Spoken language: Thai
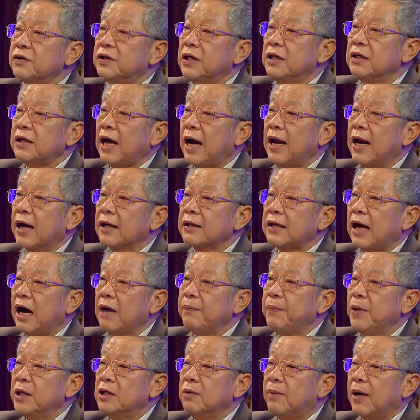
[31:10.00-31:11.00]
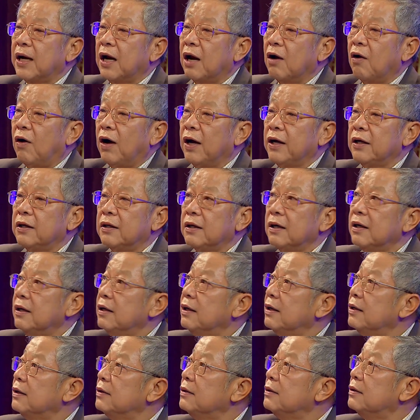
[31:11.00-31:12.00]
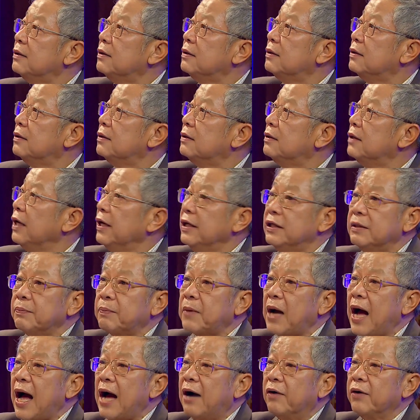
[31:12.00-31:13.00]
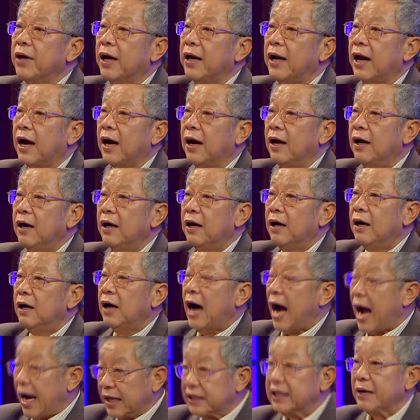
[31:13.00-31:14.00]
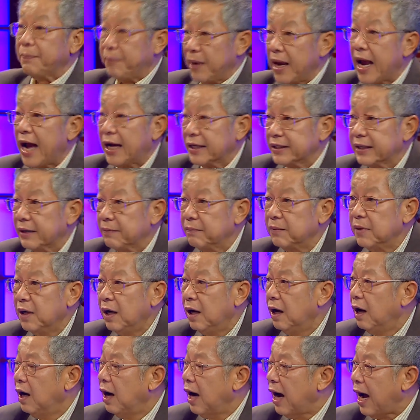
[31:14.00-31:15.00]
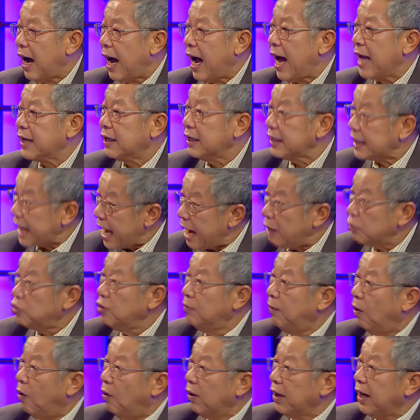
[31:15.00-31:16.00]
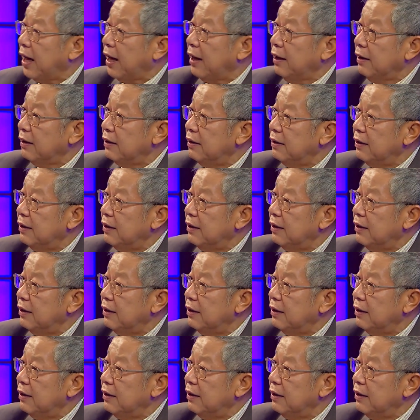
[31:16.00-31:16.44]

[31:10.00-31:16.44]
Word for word: ทักษิณไทยรักไทยปี2549เนี่ยนะ50ปี50อ่านกัน9ชั่วโมงนะ